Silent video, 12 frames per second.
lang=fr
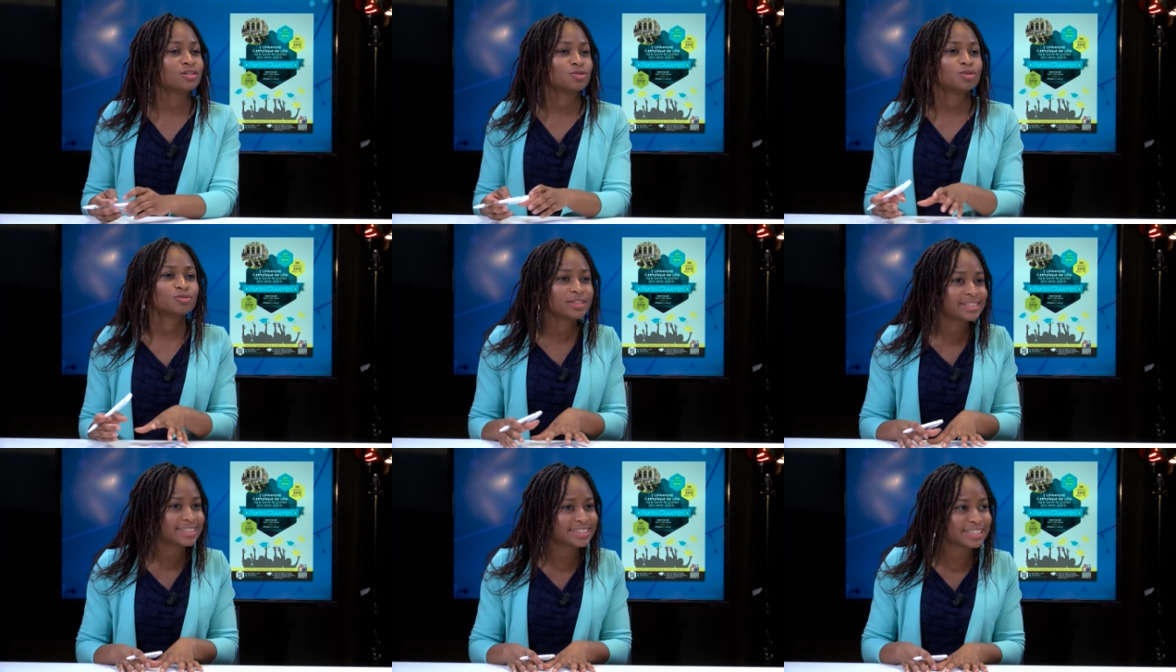je vais vous
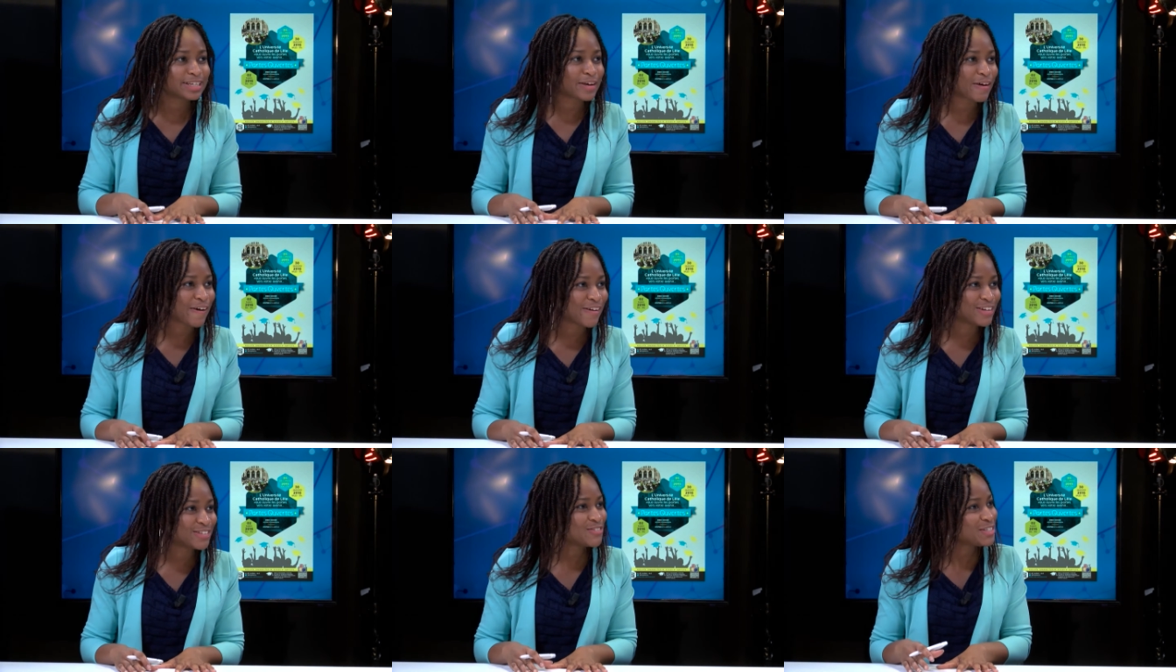laisser,
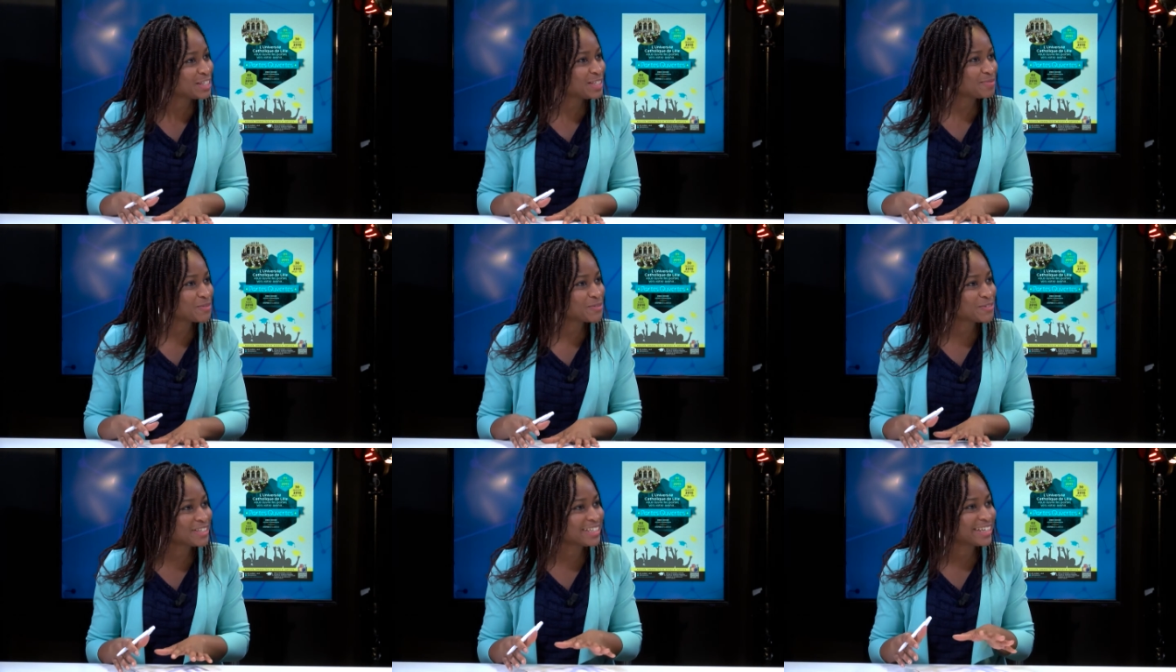euh, Denis
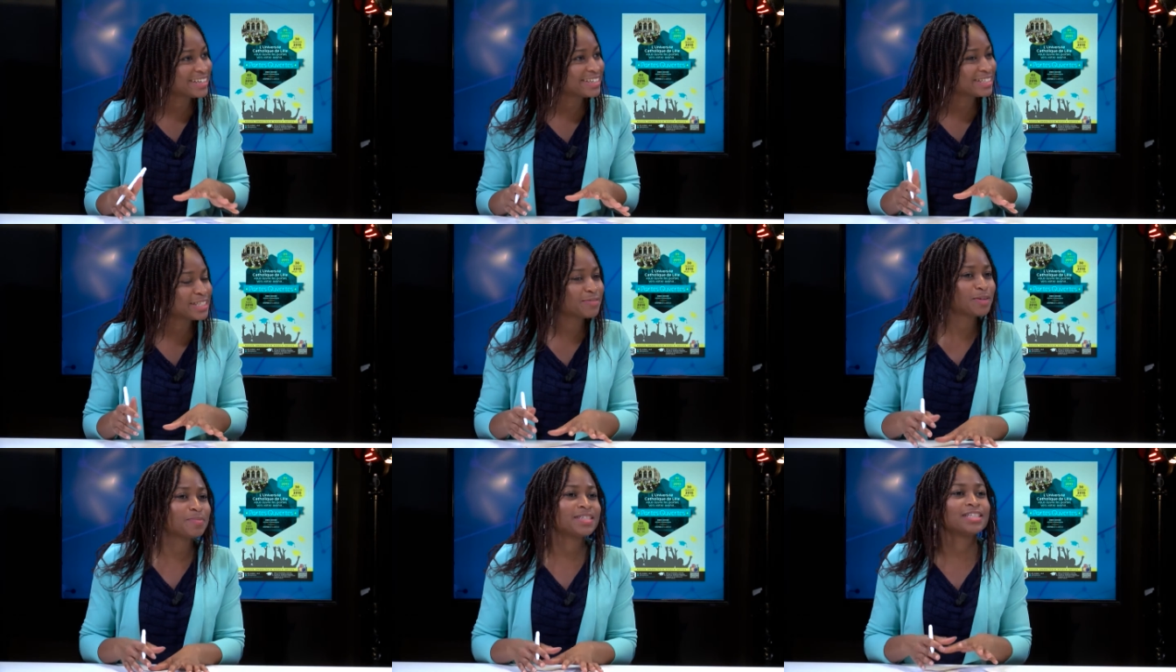Simon et euh,
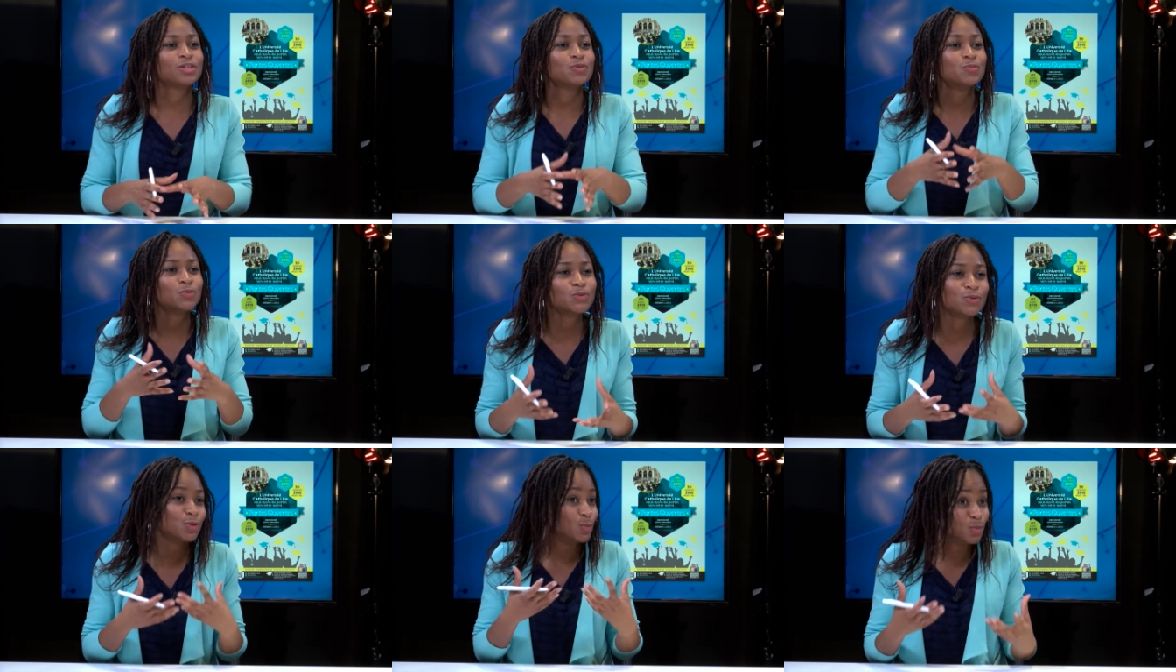Stéphane Bézial, le
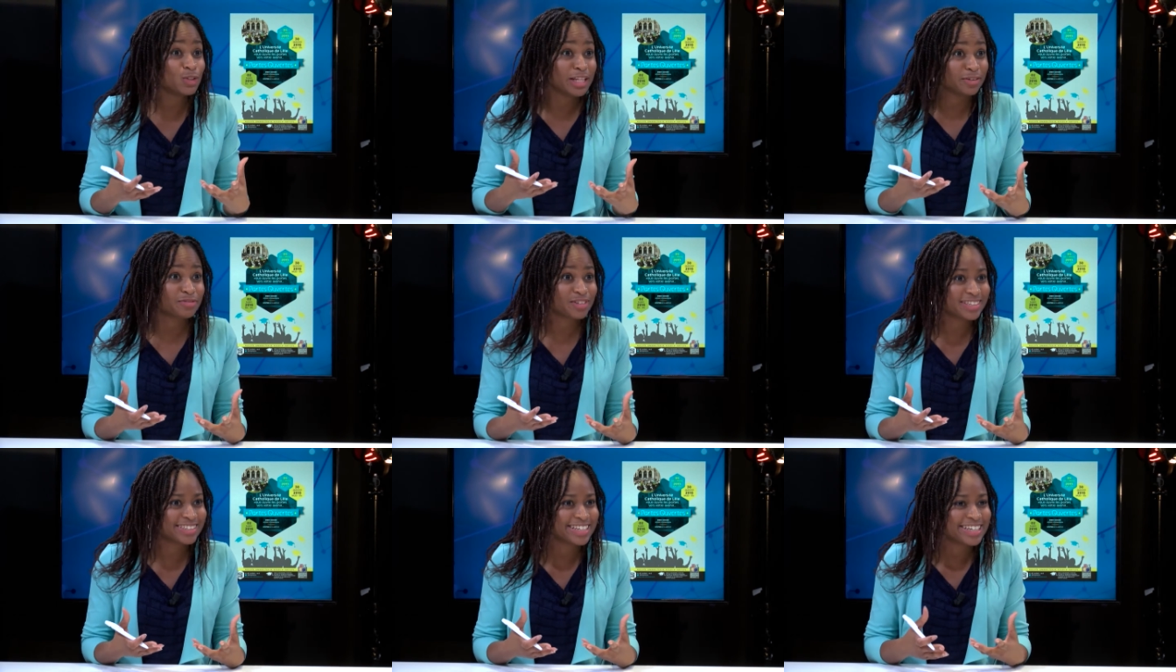mot, de la
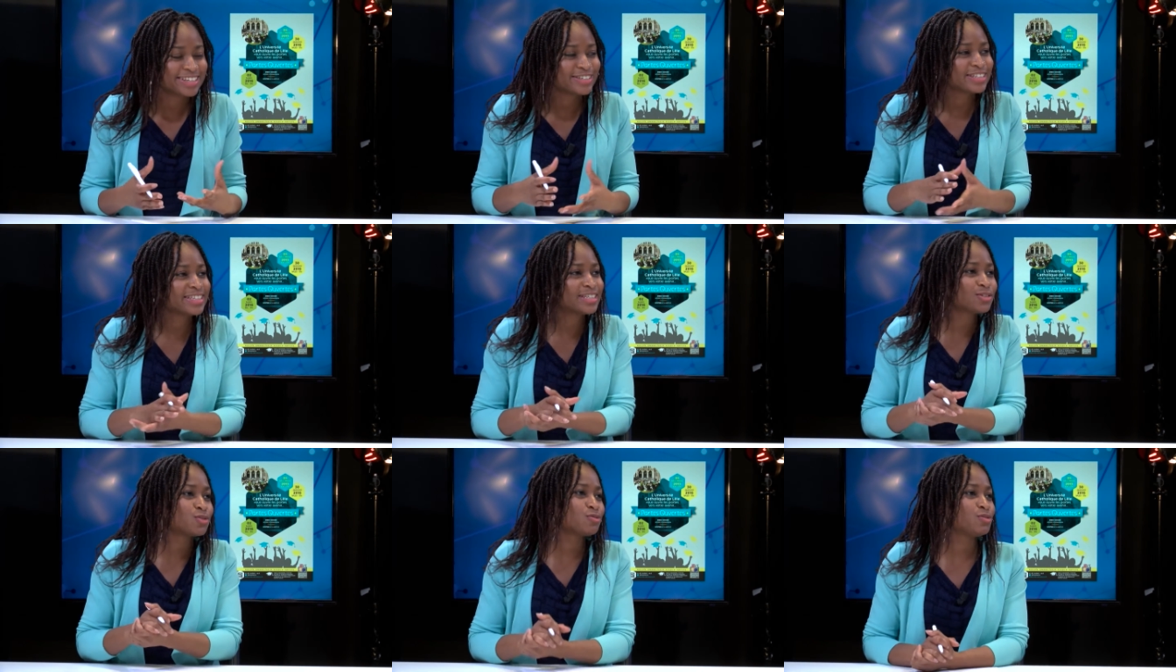fin.
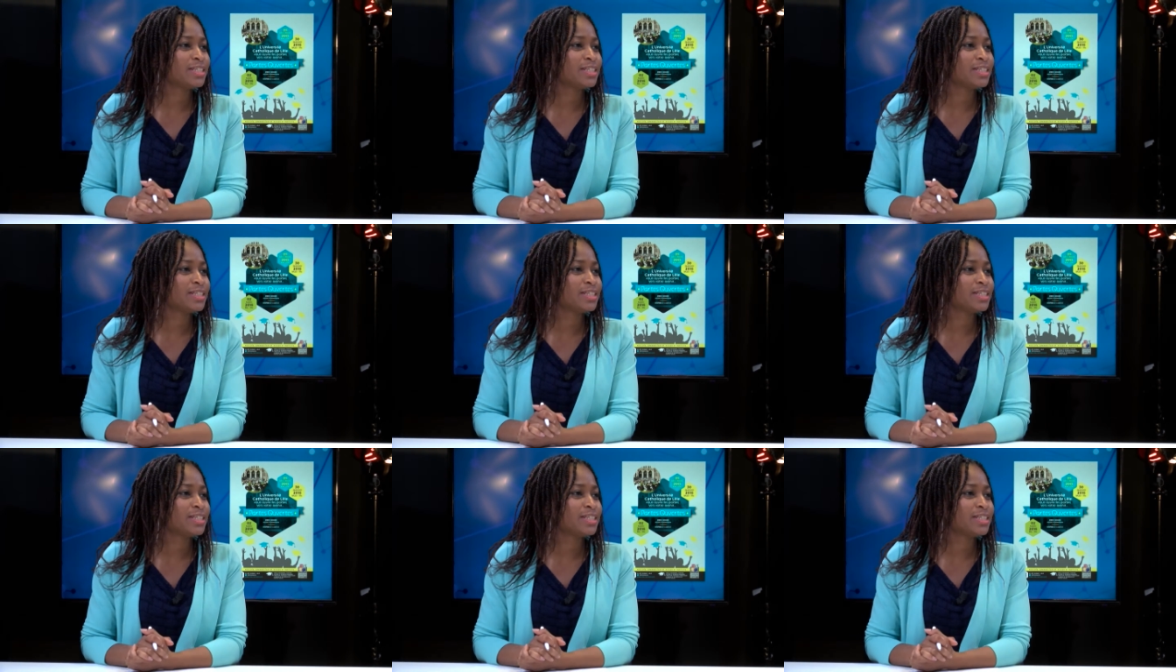Qu'est-ce que vous